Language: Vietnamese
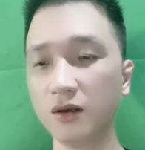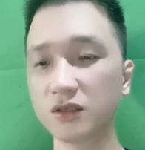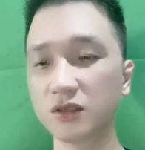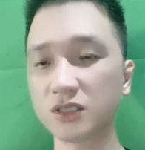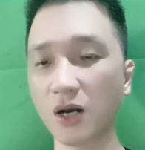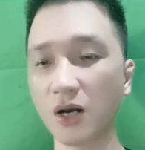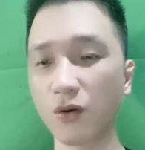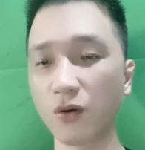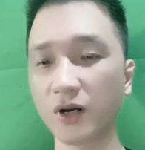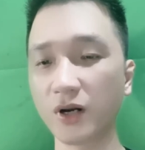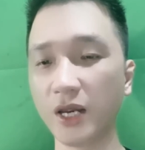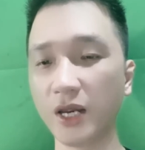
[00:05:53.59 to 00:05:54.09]

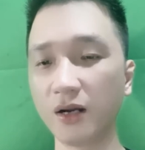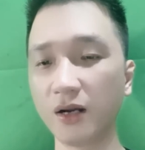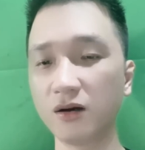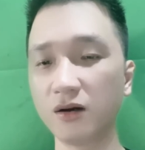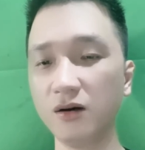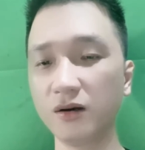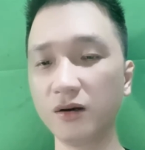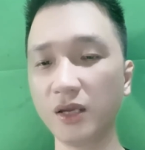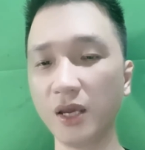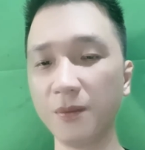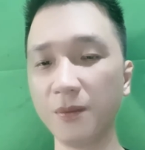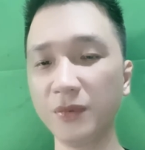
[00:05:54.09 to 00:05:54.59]
Sau khi
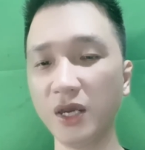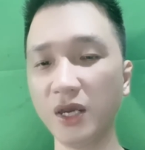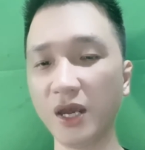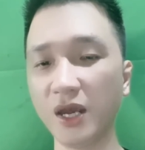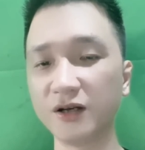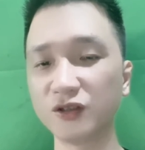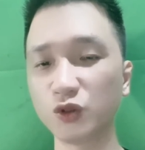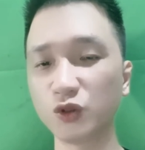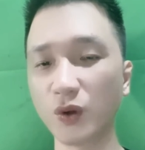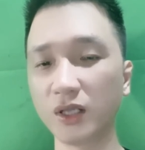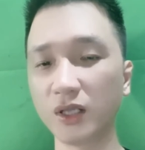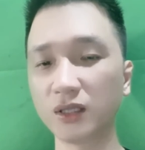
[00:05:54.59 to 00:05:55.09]
cự kiếm
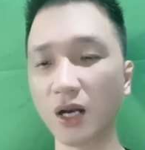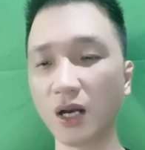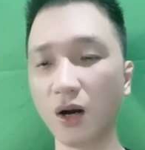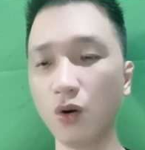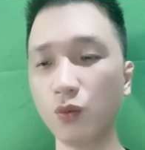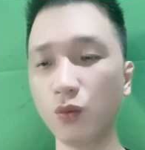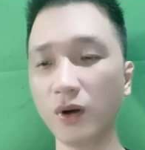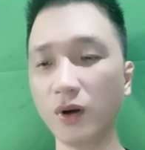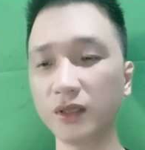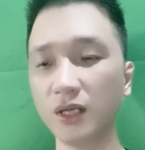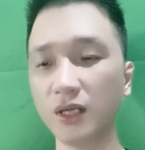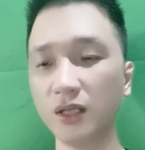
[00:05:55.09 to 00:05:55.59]
kia xuyên
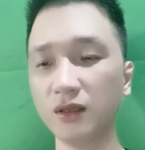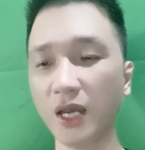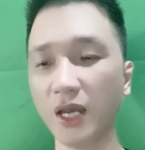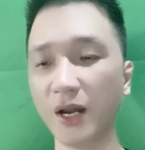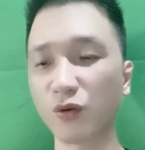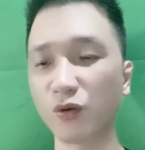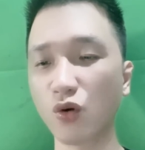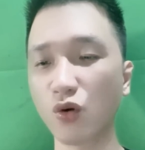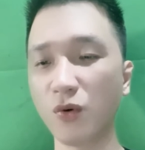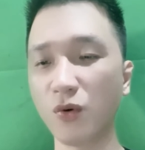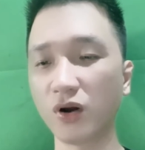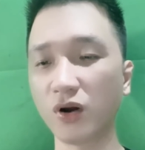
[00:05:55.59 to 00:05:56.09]
thấu qua thân thể
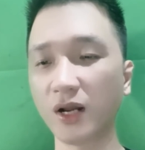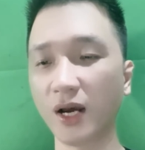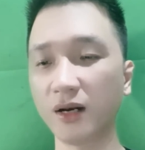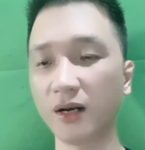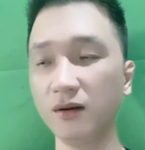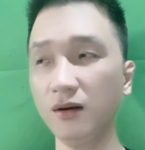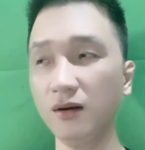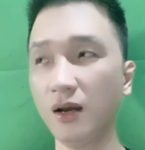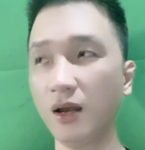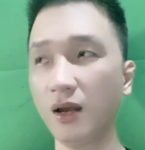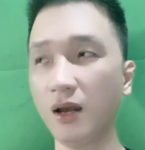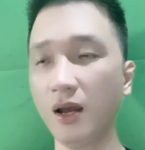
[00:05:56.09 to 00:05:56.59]
của bọn
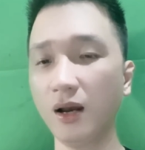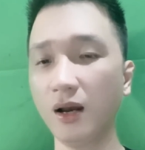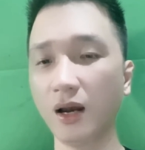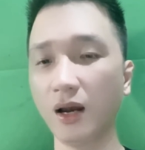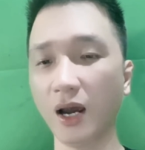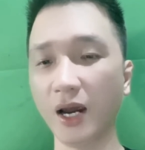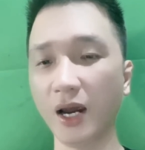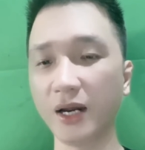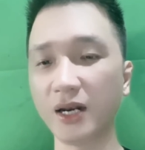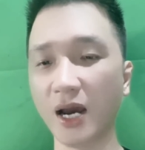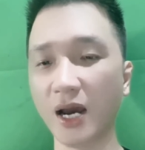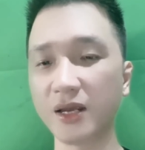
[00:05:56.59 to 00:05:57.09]
hắn,
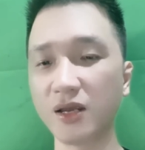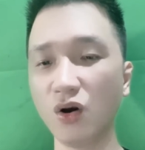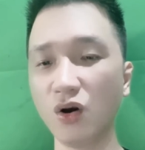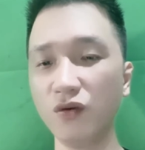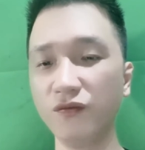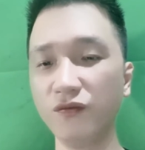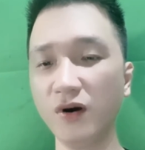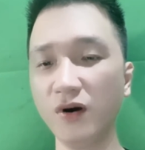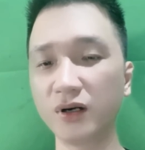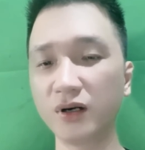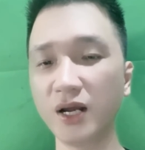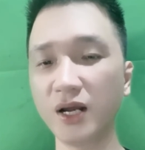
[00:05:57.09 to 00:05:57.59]
hai đại yêu
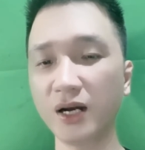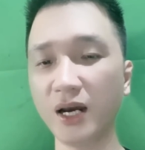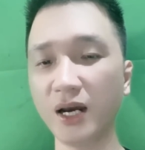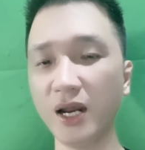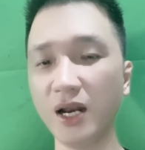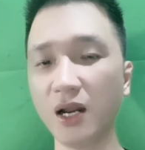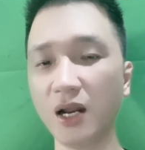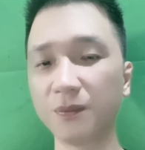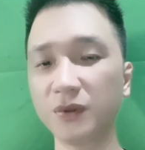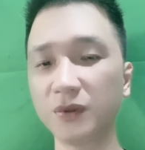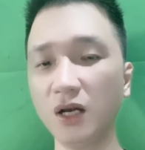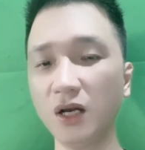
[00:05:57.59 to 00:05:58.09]
vương đã ngay
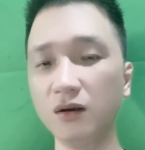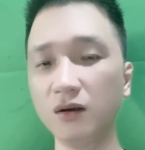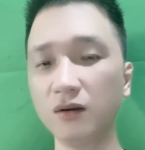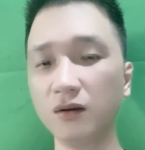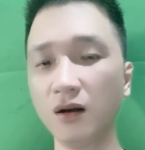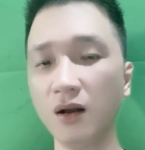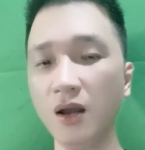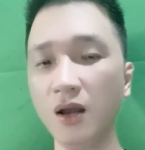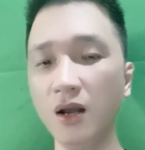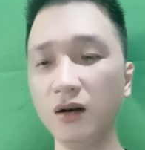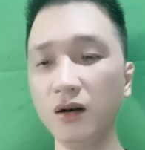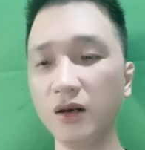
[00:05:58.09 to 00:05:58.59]
lập tức
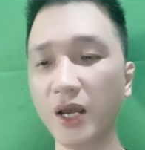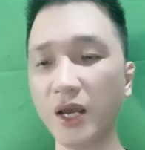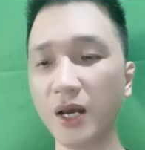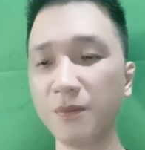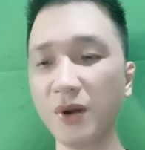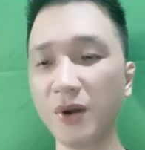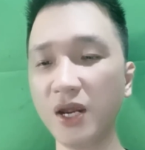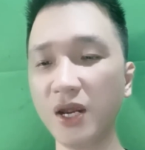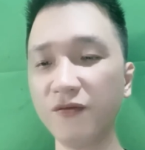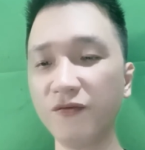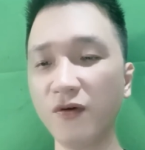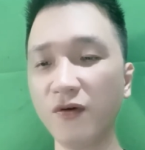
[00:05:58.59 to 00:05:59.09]
liền
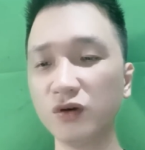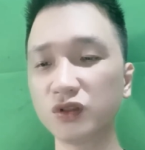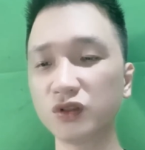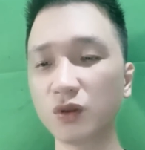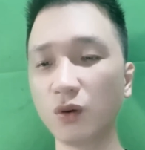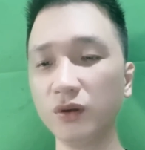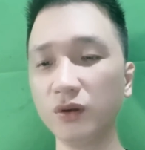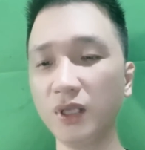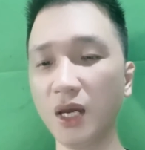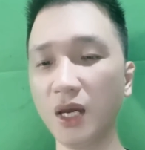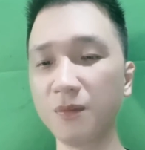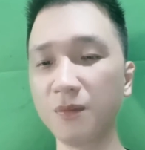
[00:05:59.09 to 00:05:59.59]
bị vô
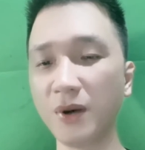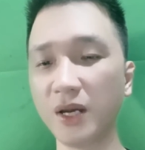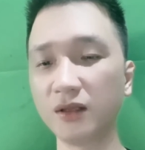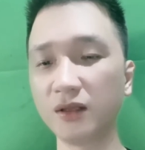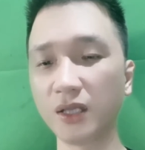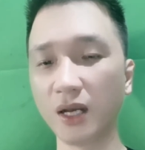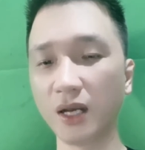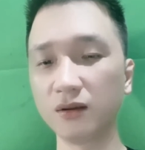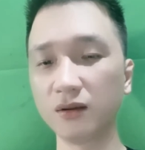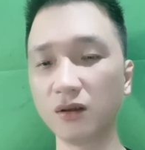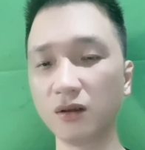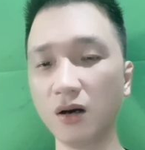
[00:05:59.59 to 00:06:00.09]
số tiền bình
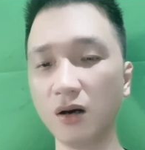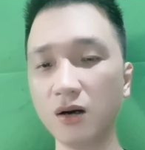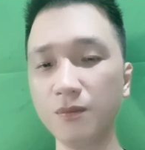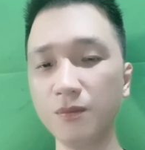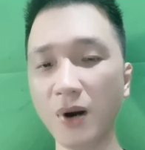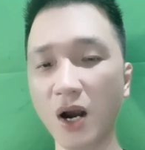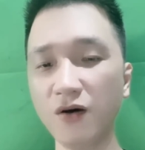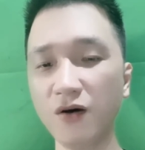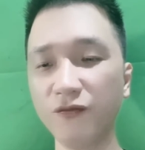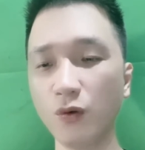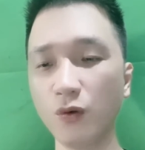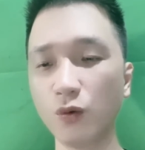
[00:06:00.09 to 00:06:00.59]
thiền tướng
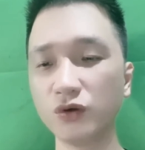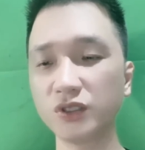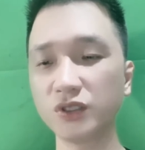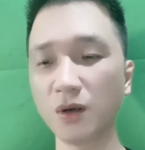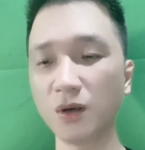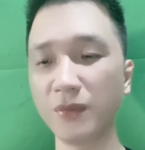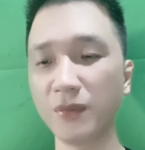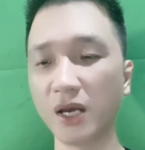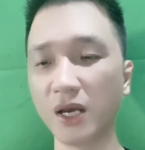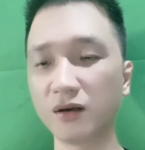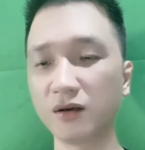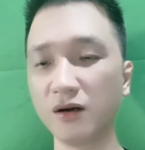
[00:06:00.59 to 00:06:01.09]
bao phủ
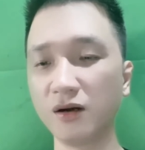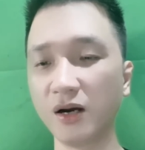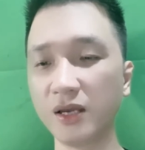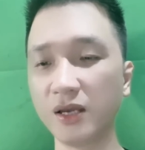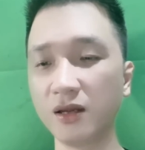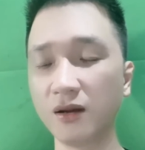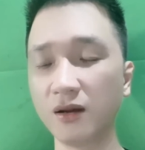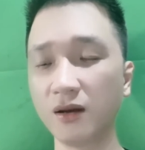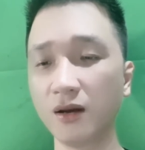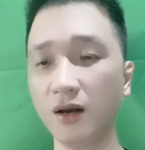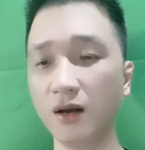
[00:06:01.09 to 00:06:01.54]
trong biển người.